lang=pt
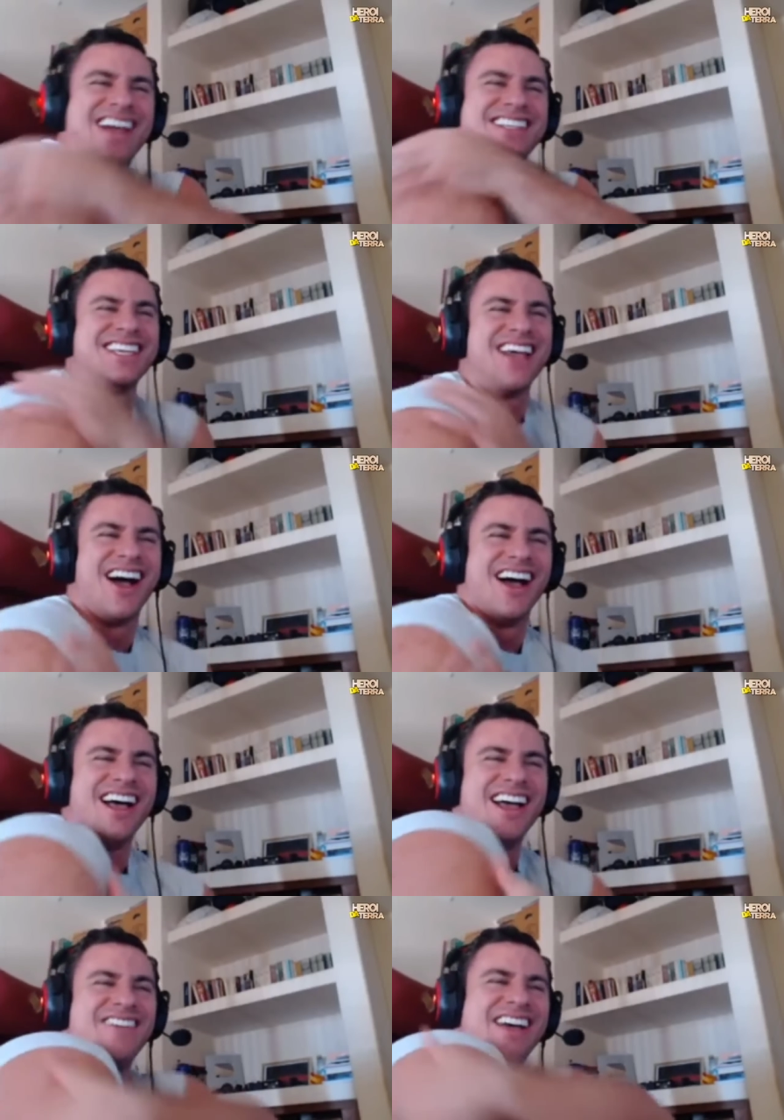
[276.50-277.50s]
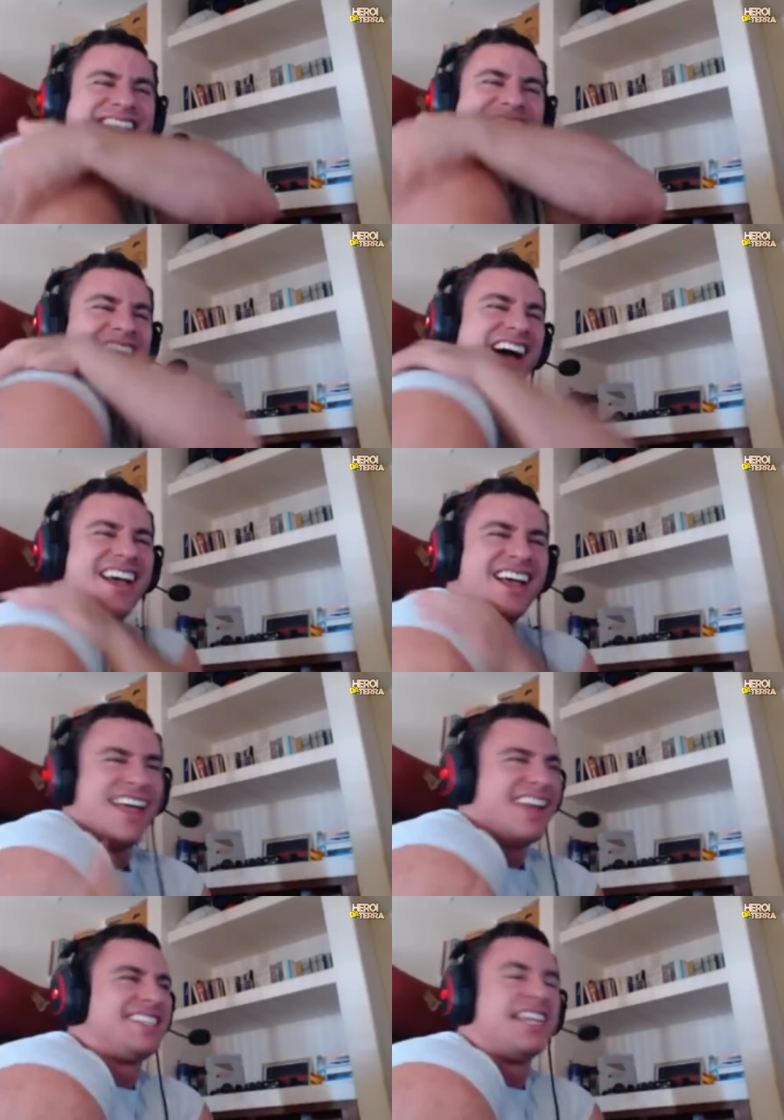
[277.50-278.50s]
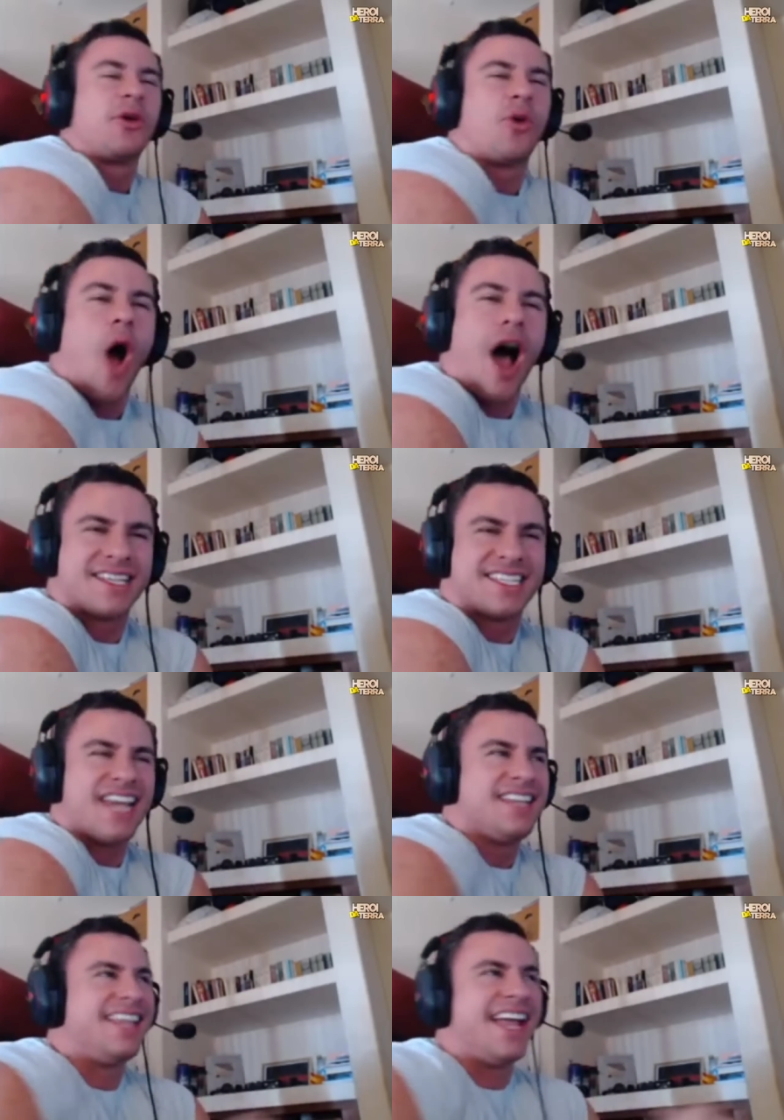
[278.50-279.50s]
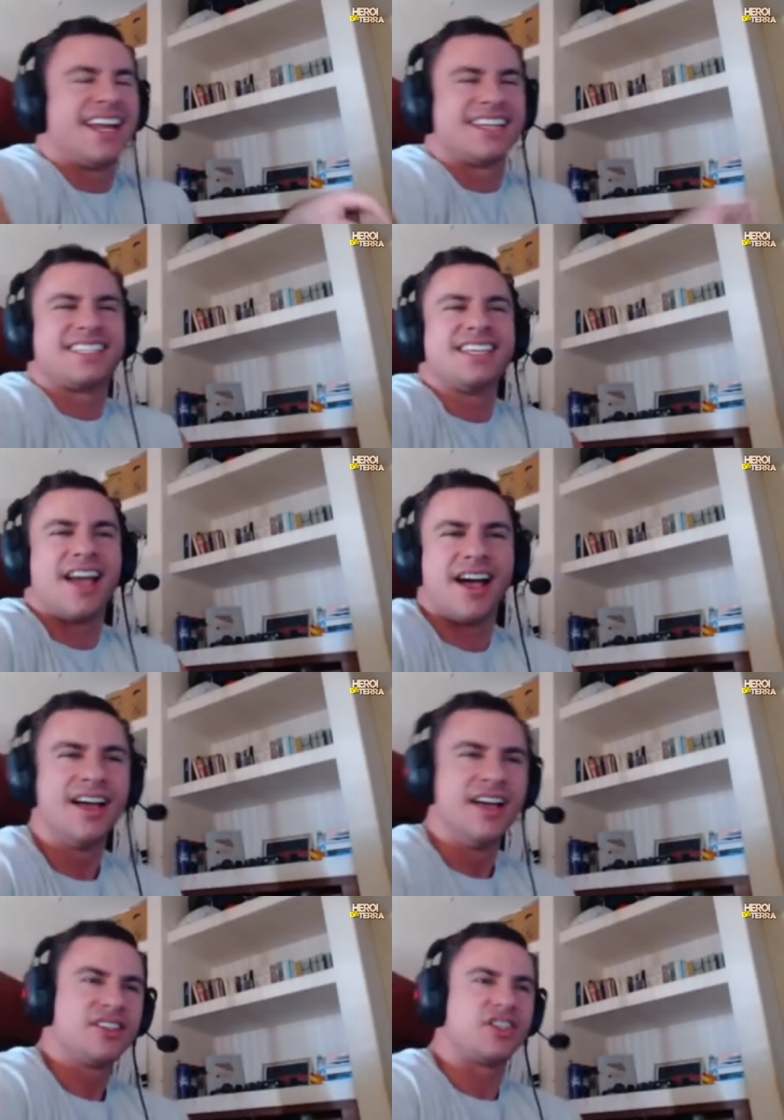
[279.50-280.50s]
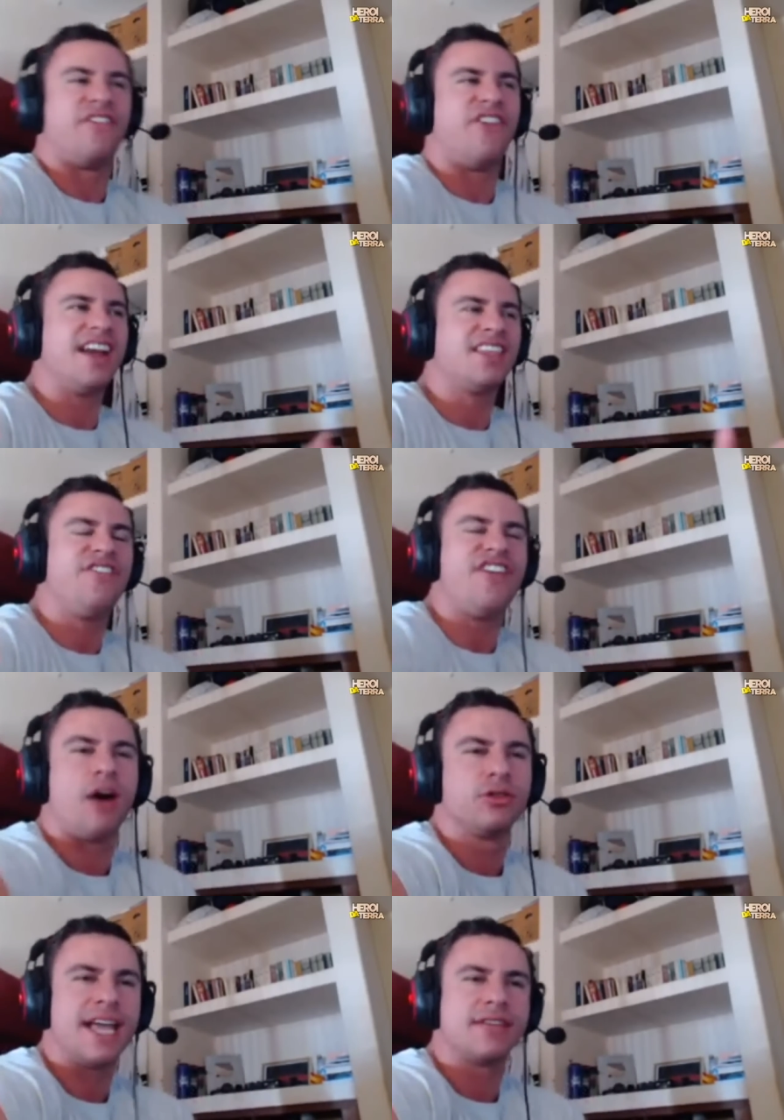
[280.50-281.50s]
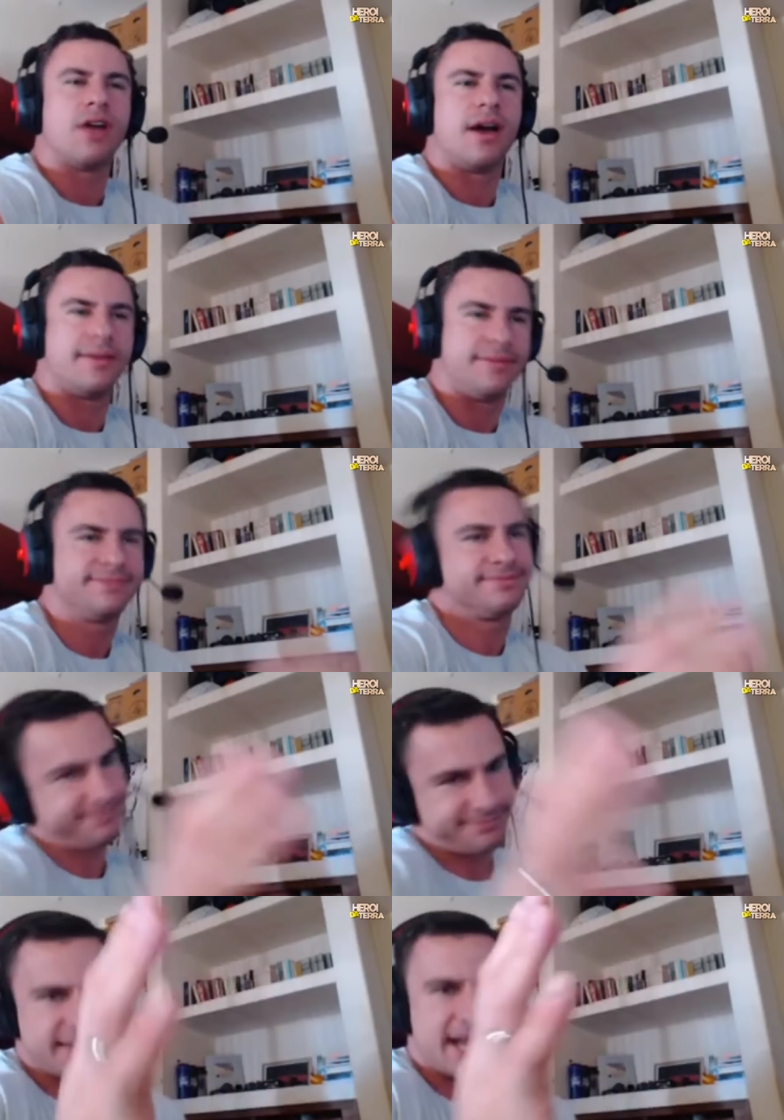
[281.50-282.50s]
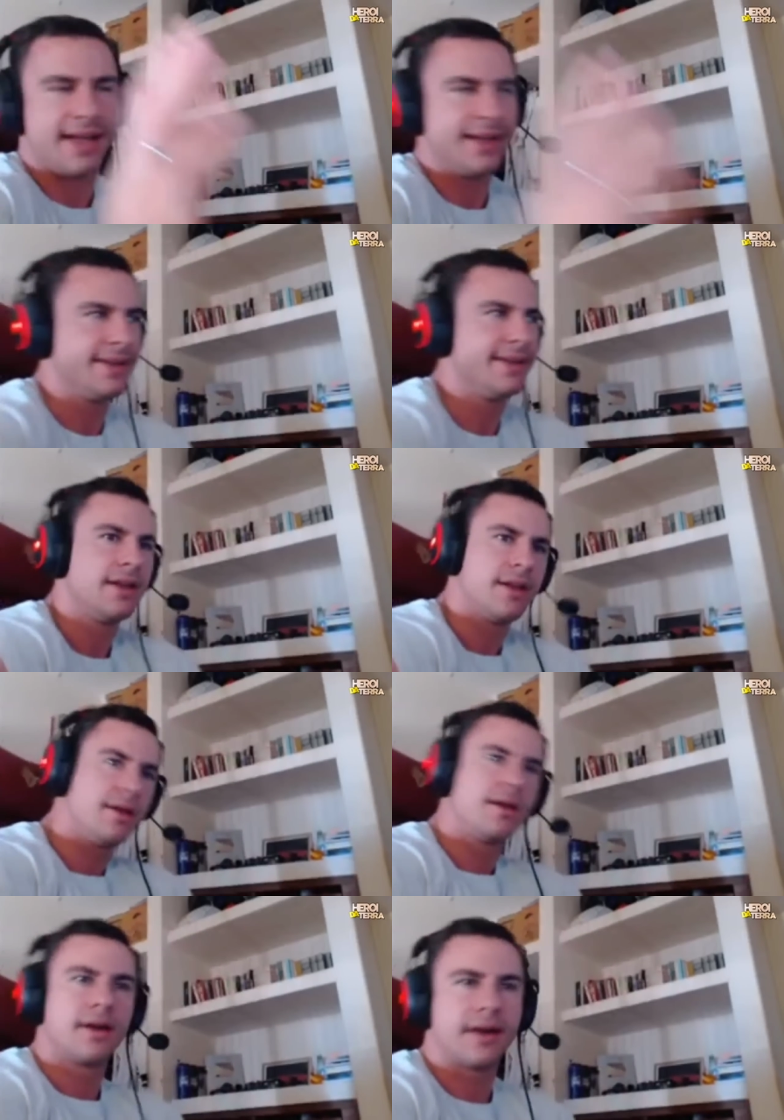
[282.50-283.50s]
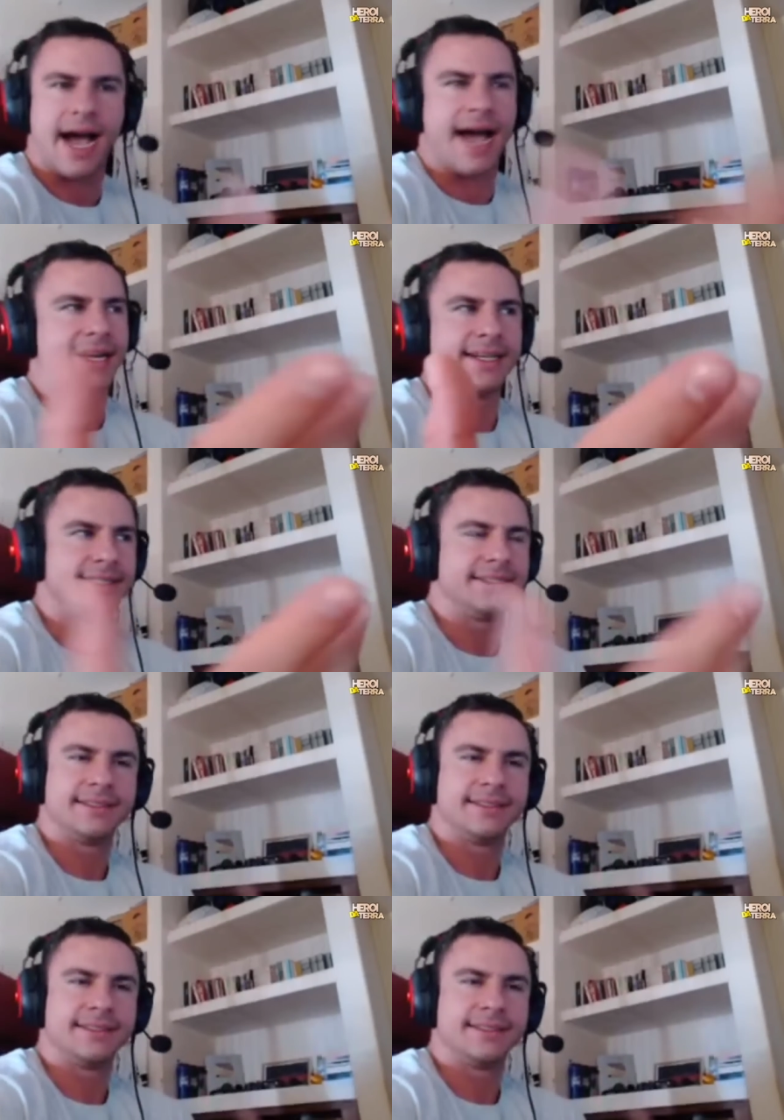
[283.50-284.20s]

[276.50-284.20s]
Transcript: Faz assim, ó. Ele faz assim, ó. Ele se coça inteiro assim, ó. Só falta enfiar o dedo na. Né? Cara.